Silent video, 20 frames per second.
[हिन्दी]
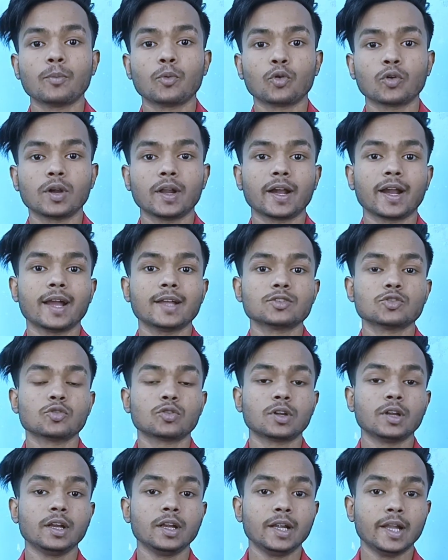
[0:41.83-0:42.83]
का बोर्ड लगा है
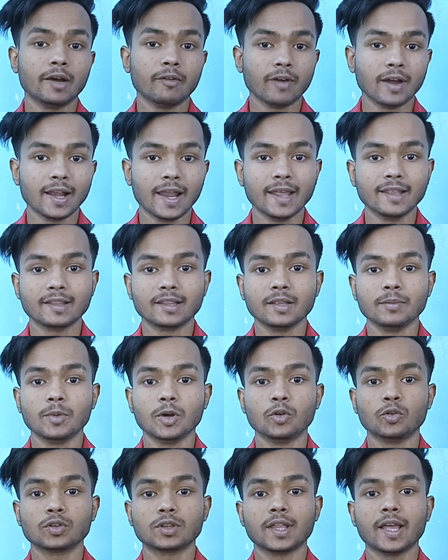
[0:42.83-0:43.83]
जो कि डबल आईसी
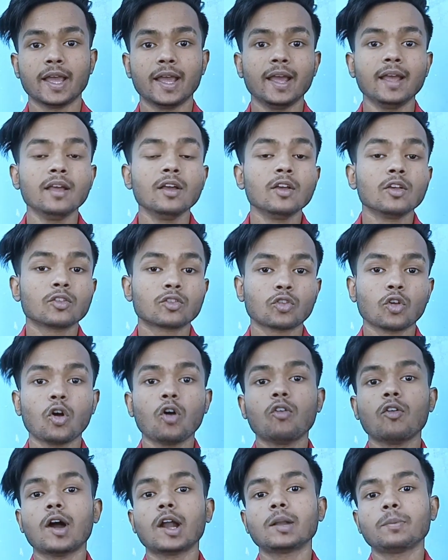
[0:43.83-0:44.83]
में होता है
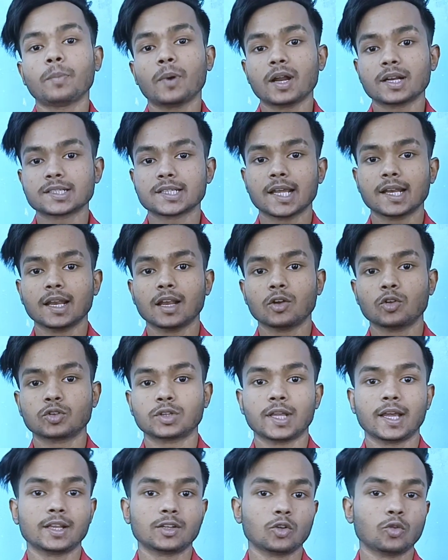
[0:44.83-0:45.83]
सौ वाट पर चैनल
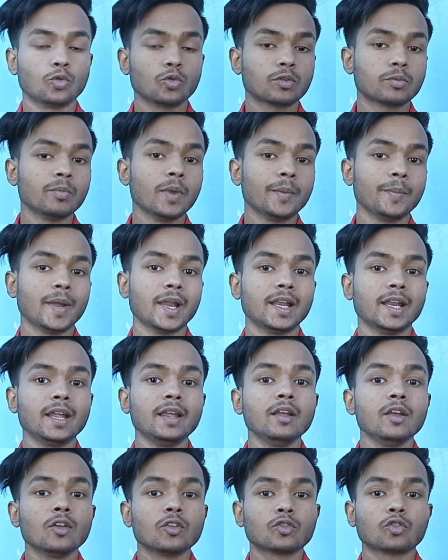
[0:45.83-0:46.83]
होता है तो उसमें
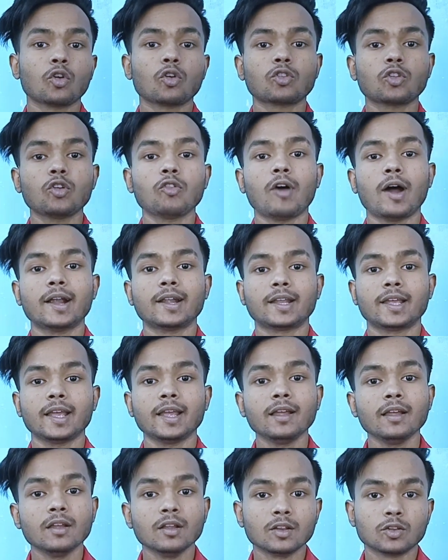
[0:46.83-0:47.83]
मैंने सौ सौ वाट
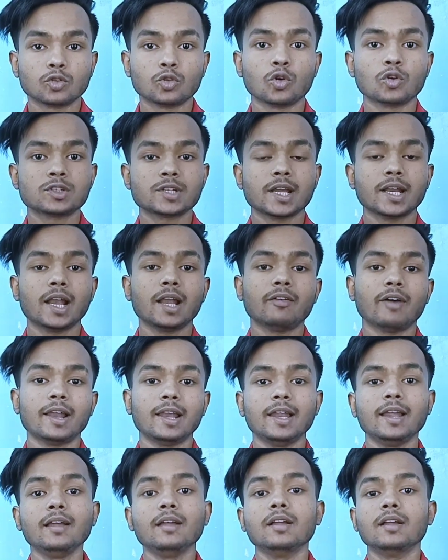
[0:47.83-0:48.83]
के दो चैनल
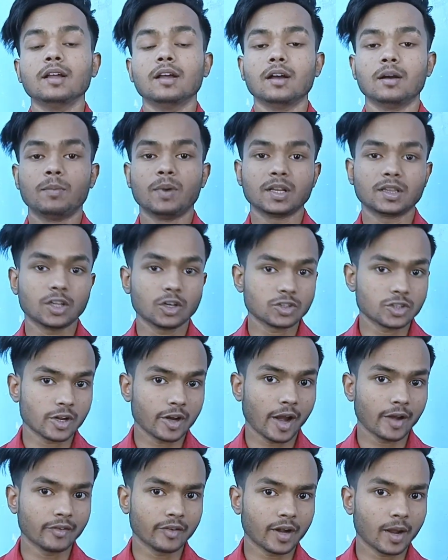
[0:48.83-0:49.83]
वाले बहत्तर
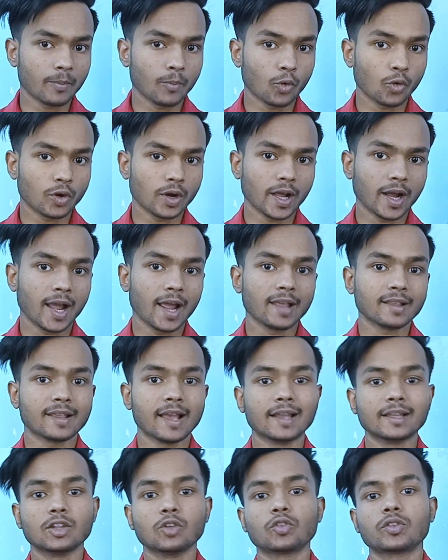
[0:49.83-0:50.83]
चौरानवे का बोर्ड लगाया
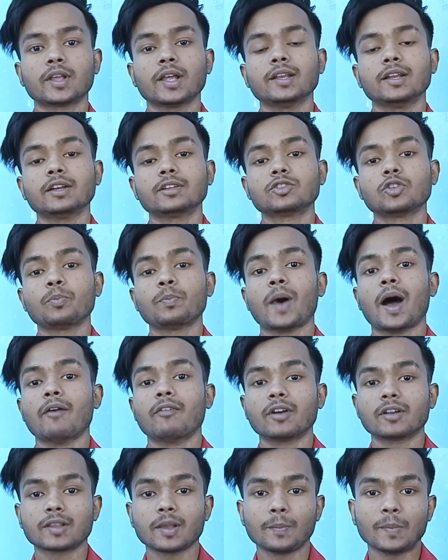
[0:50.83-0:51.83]
साथ ही उसके अंदर जो
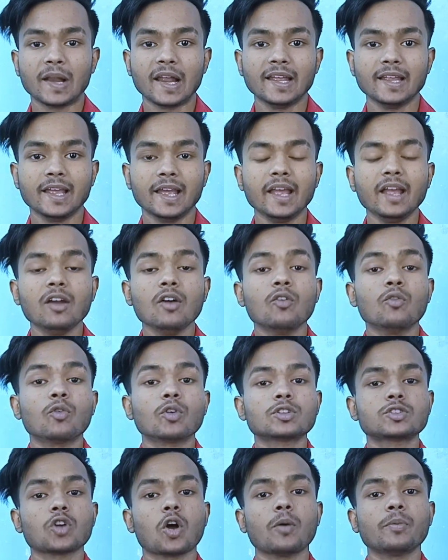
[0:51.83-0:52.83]
पावर सप्लाई है
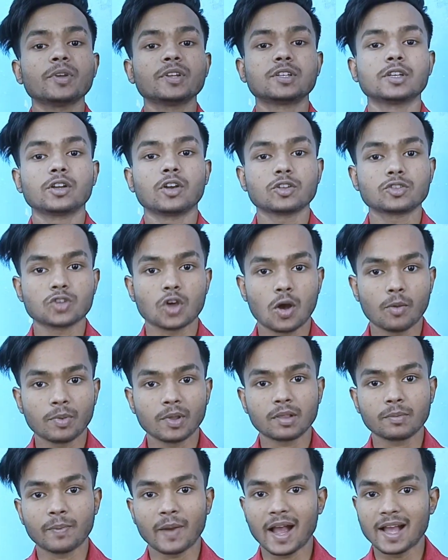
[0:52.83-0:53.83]
वो चौबीस जीरो
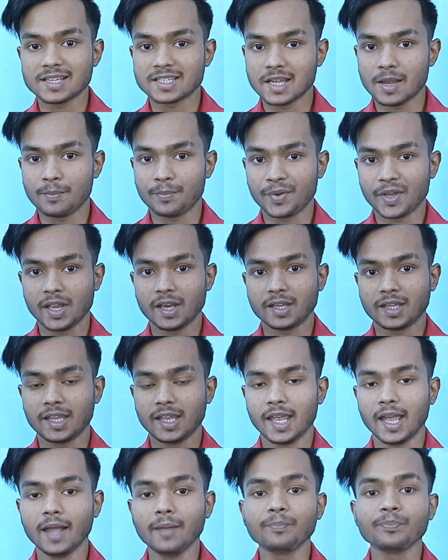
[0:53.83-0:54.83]
चौबीस पाँच एमपीएर
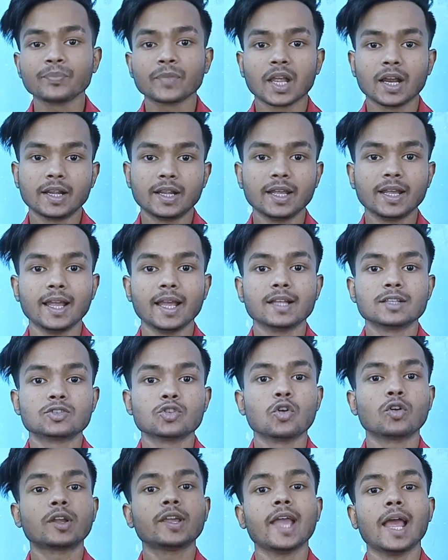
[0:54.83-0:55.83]
की है ठीक है
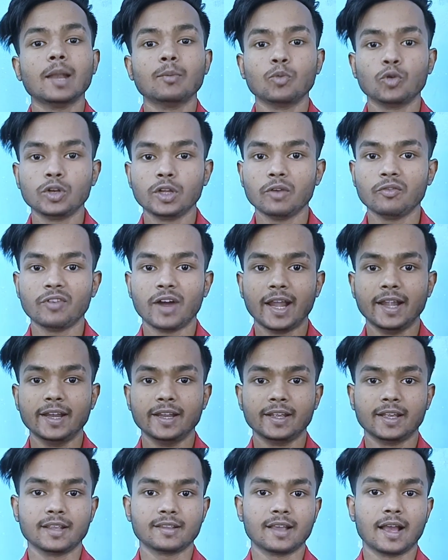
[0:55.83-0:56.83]
जो कि एल्यूमिनियम
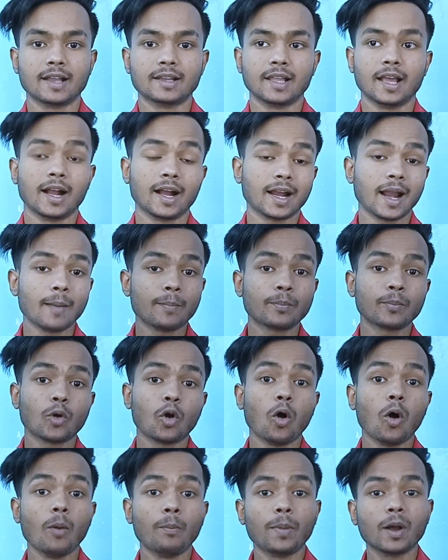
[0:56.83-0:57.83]
वाइंडिंग के साथ है अगर आप
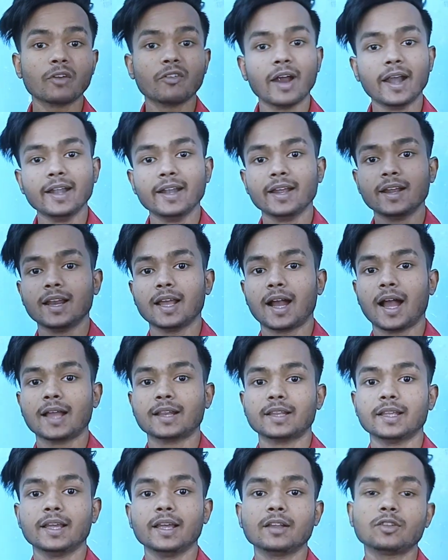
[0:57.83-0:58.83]
कॉपर वाइंडिंग
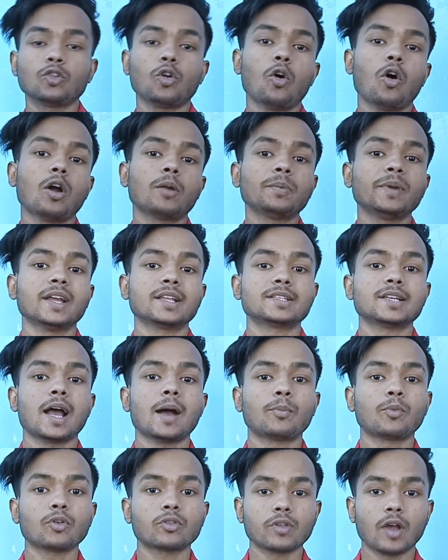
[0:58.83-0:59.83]
लगाते हैं तो और भी
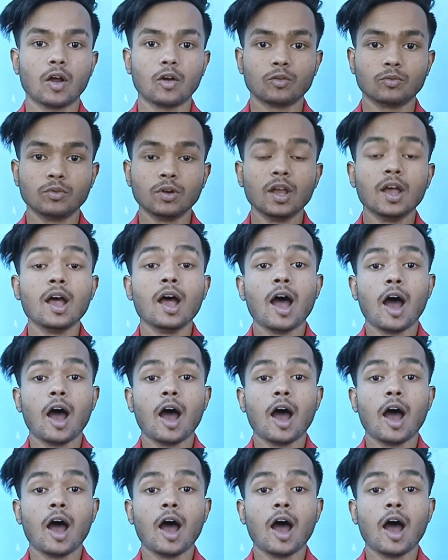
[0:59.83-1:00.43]
अच्छा आपको साउंड